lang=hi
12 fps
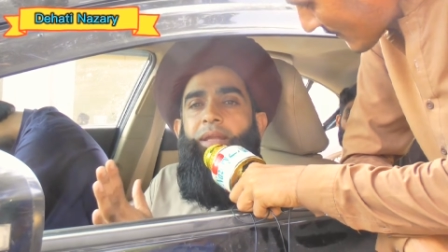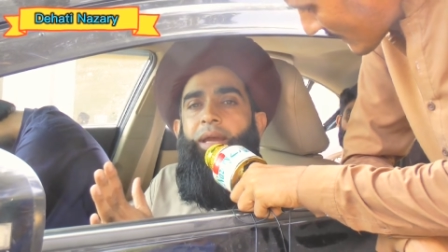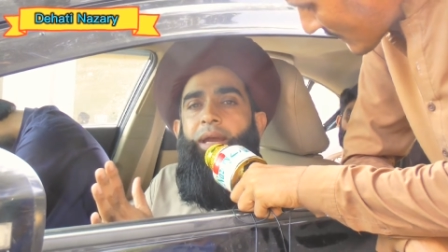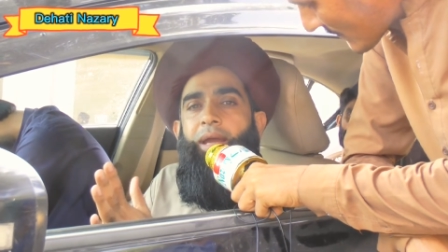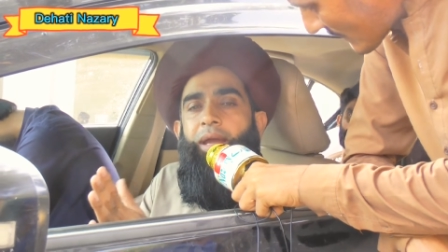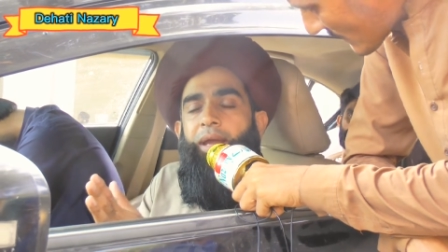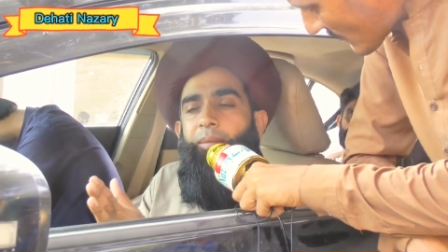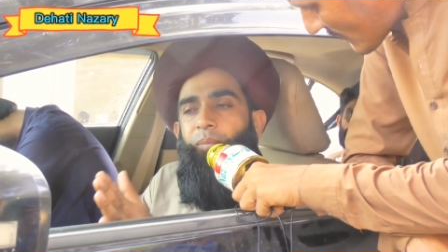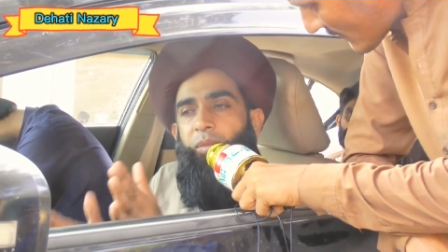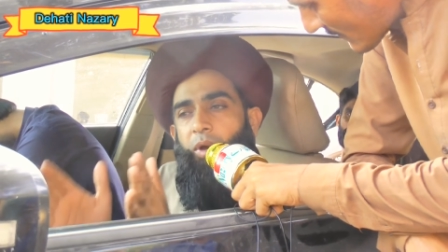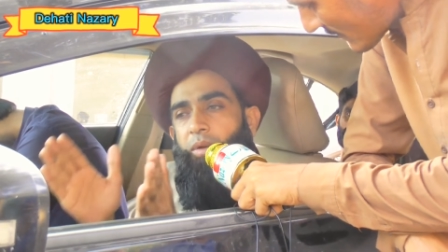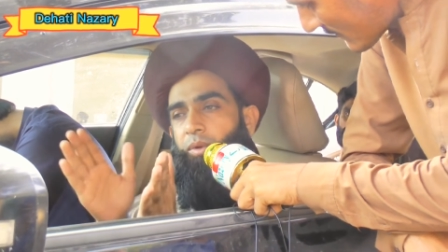दिया
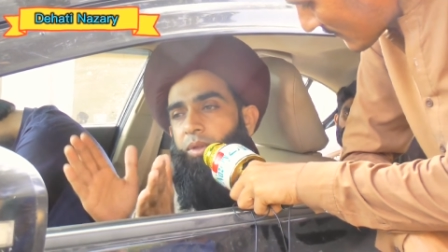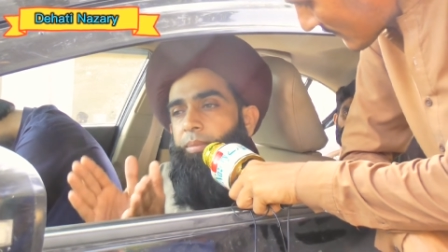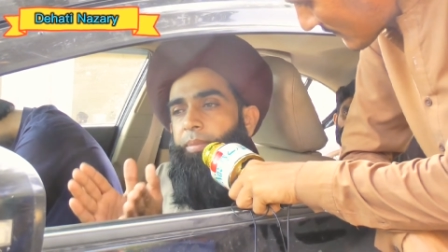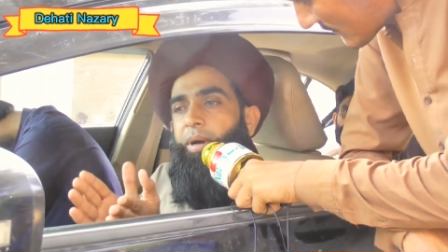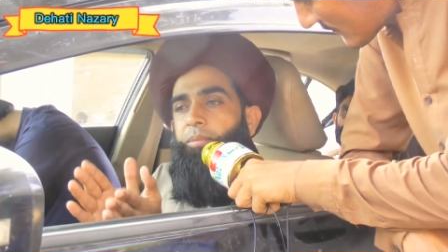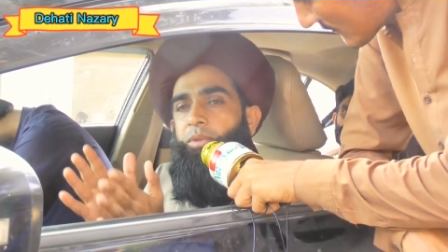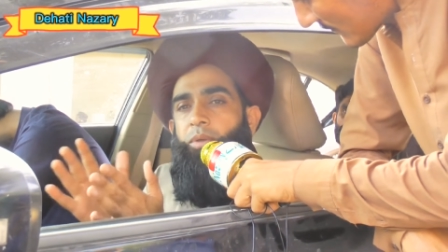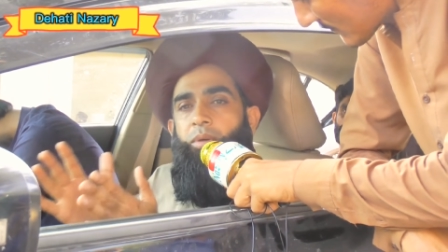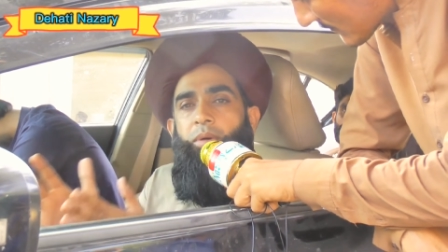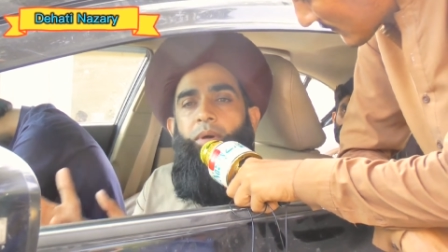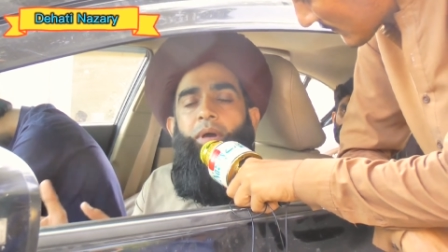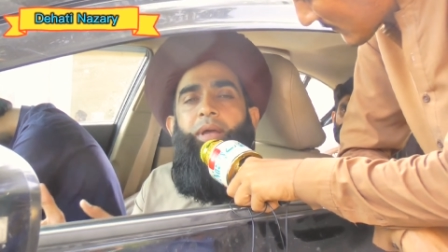है और वो तमाम जो
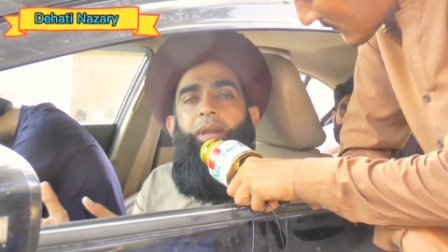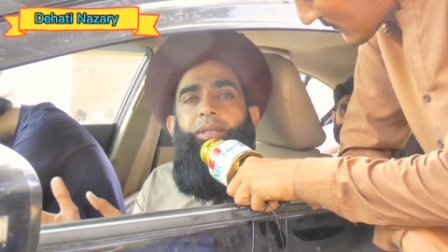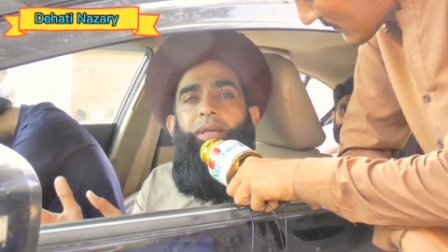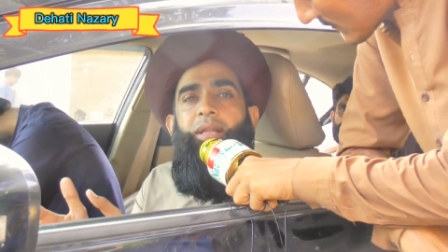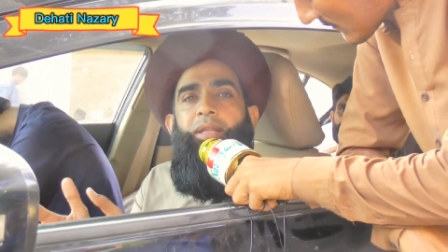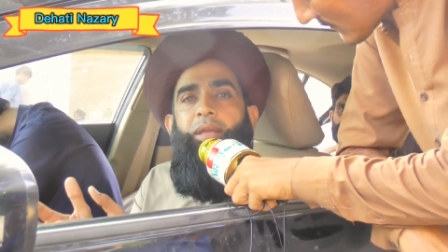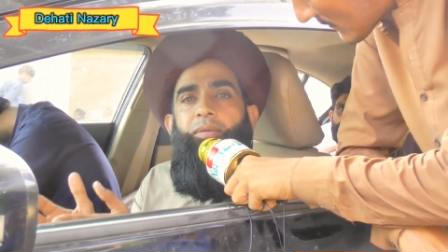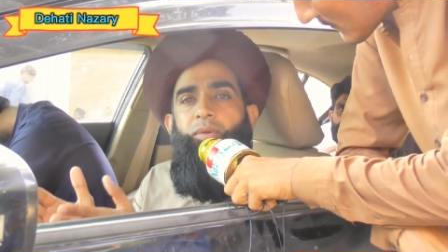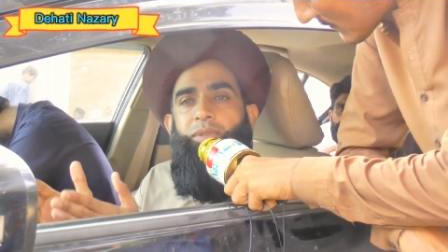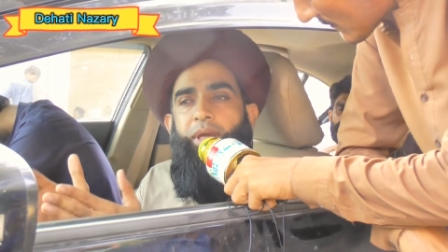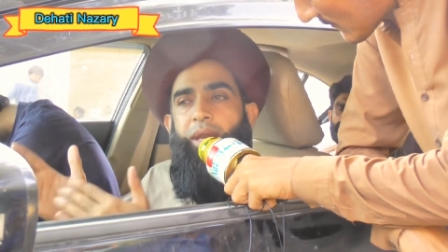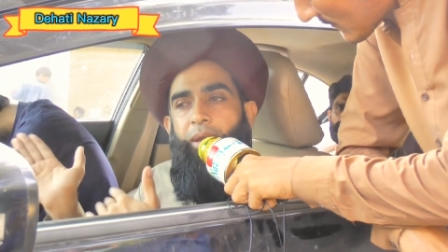अखराज थे
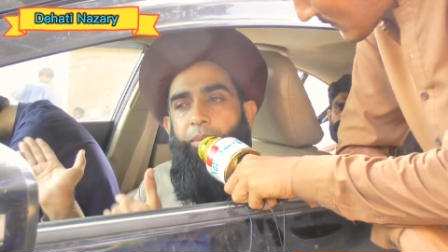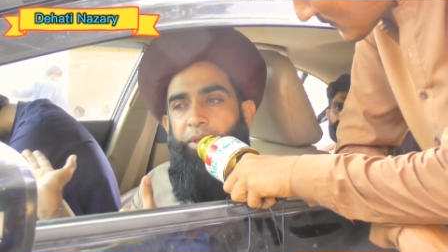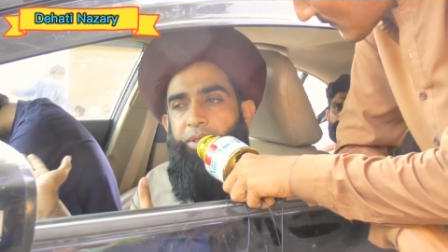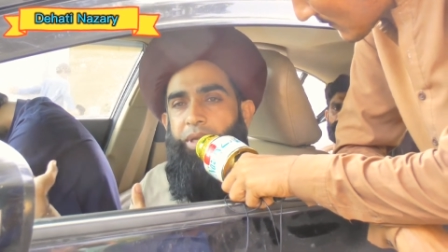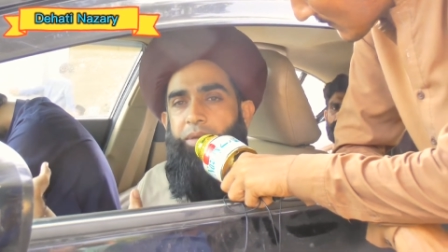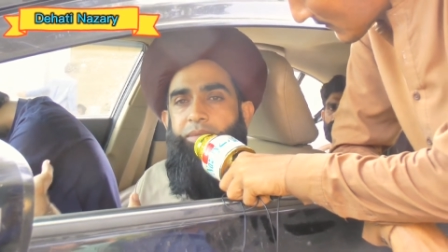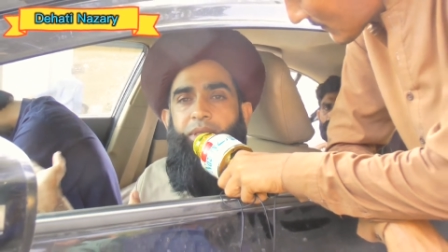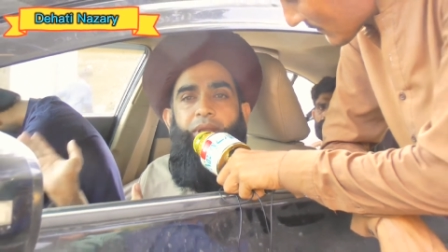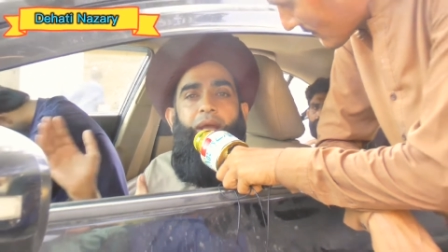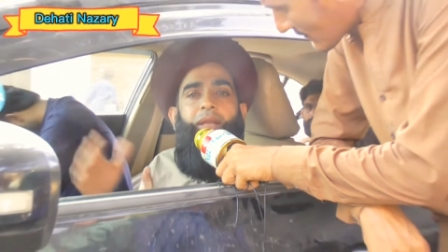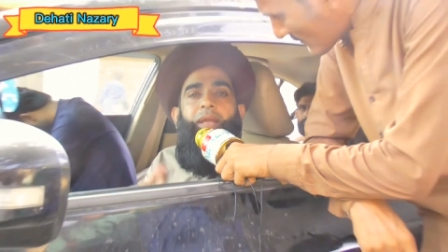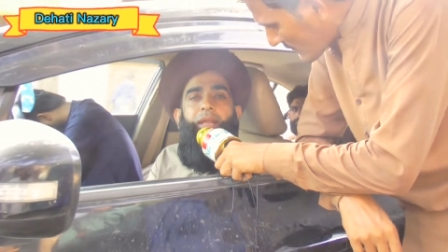वो सारे हमने सैलाब
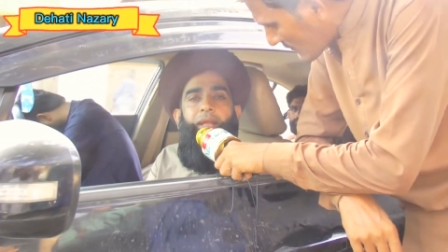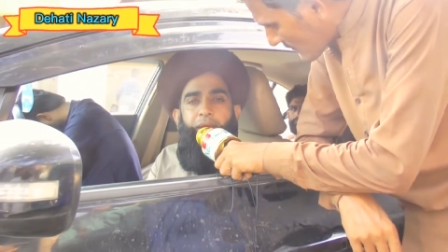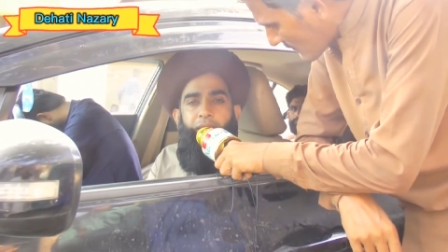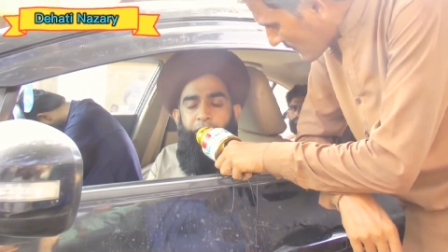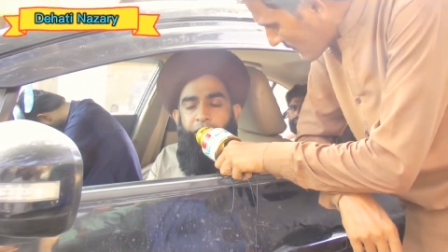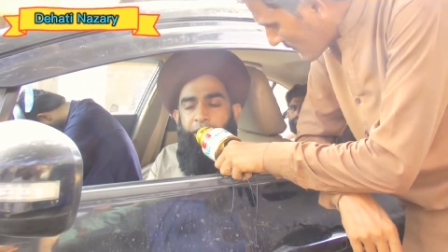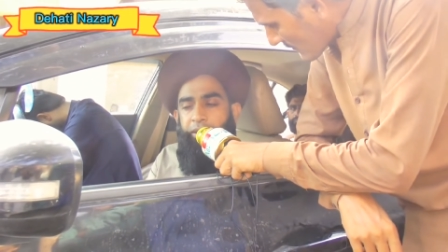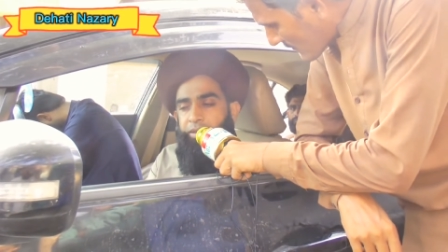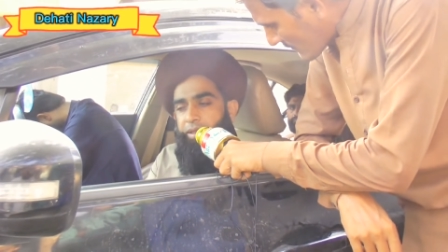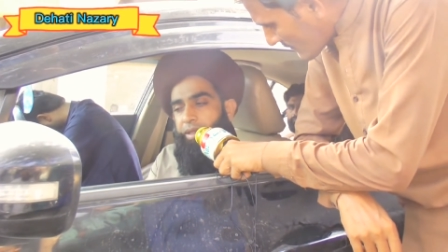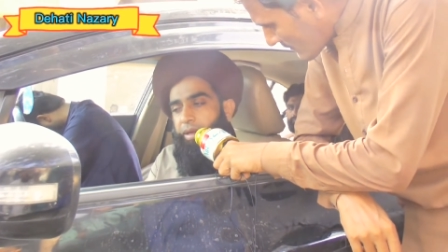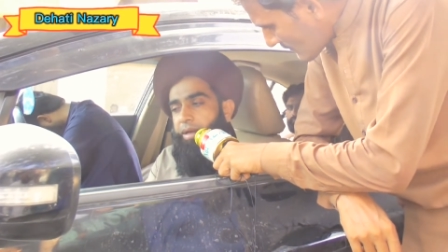जदगान के लिए के
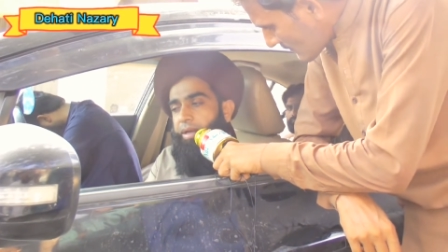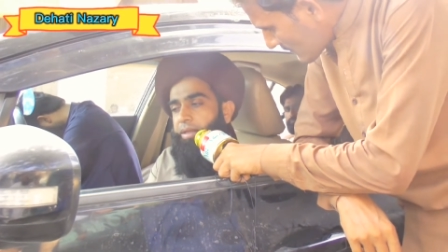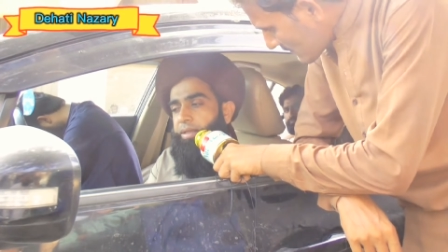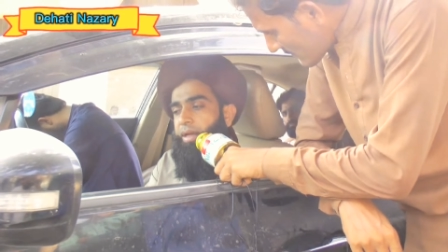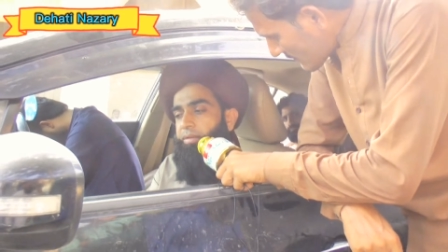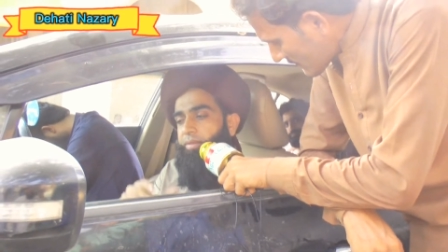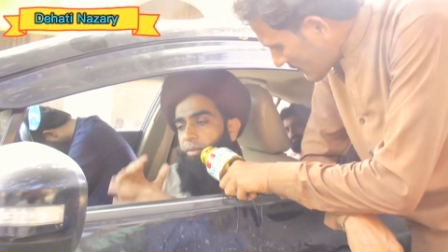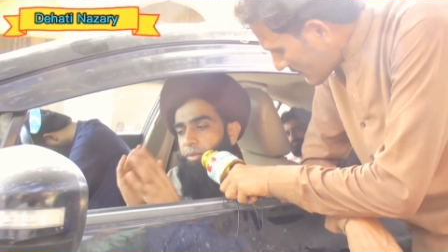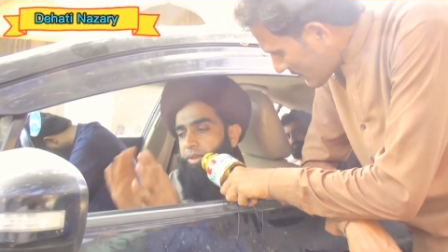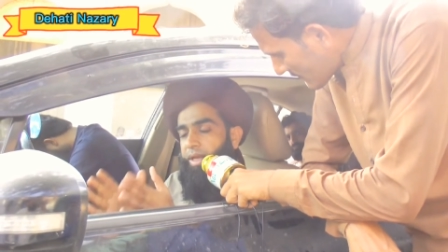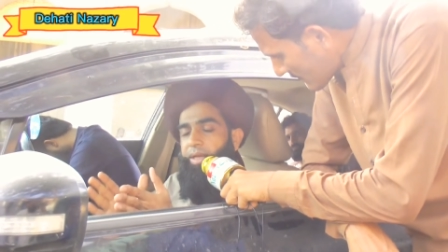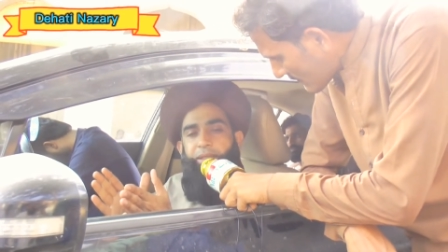जितने अखराज
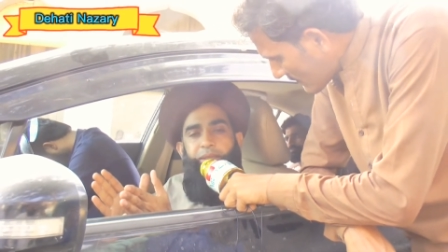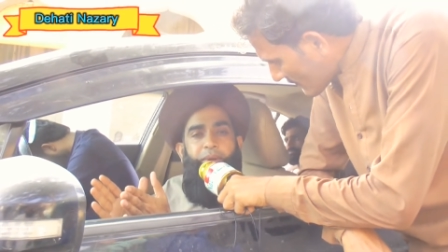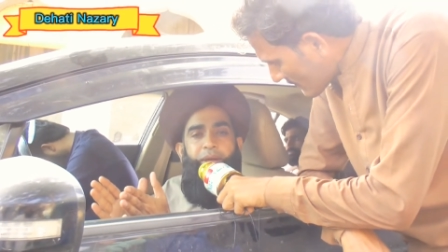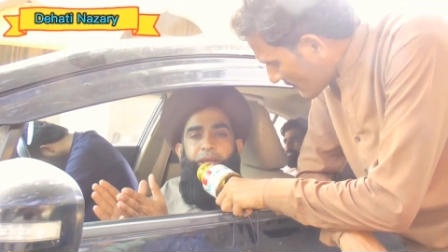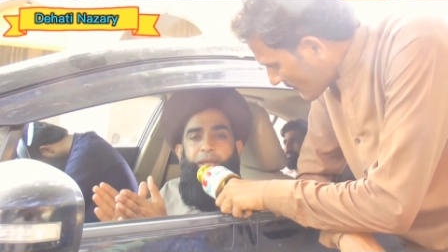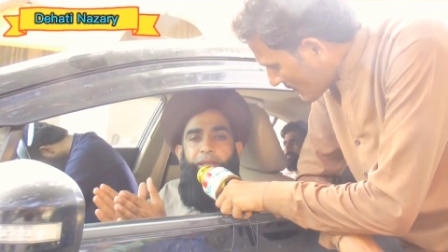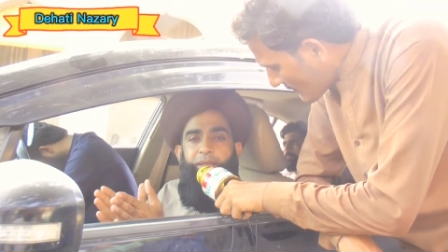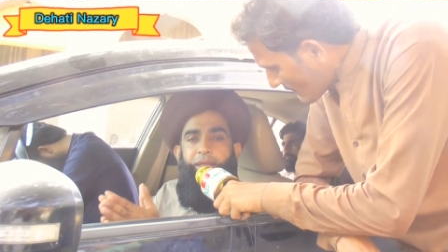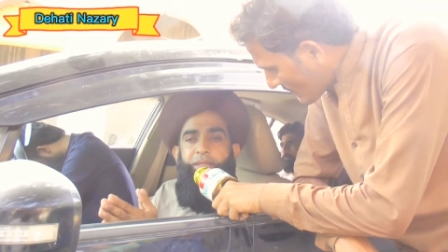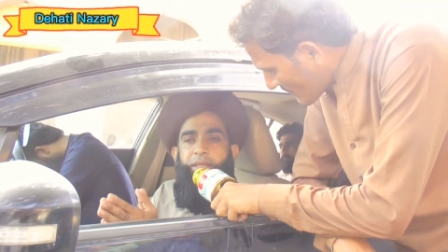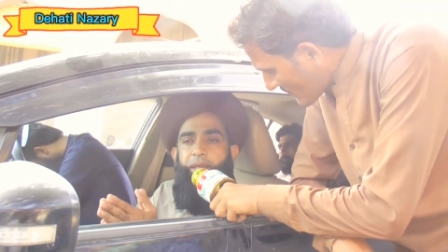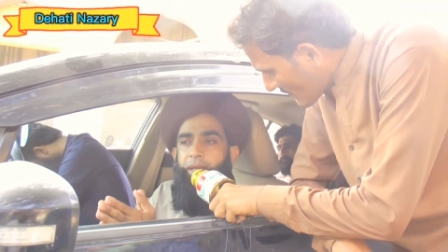उसके लिए जमा किए थे
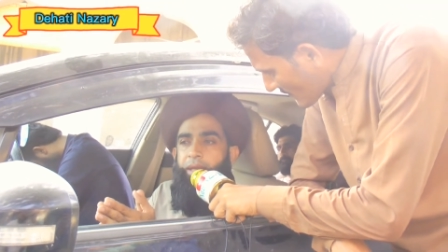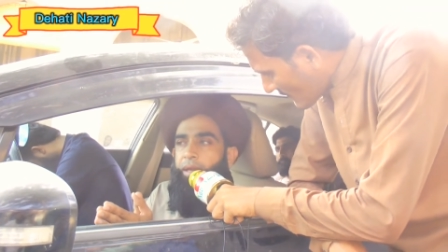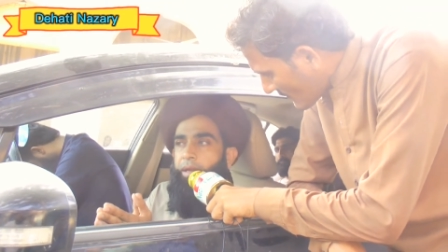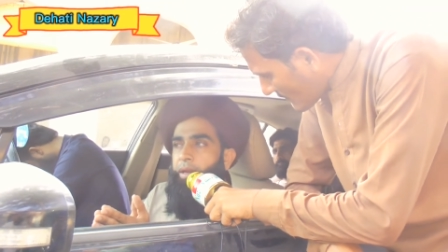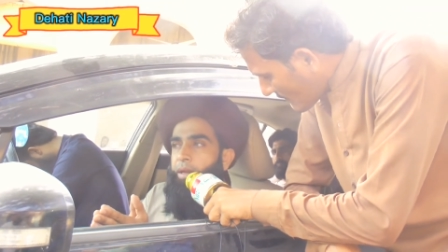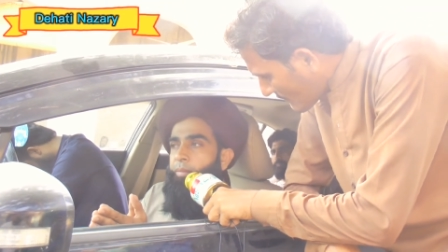जलसे के लिए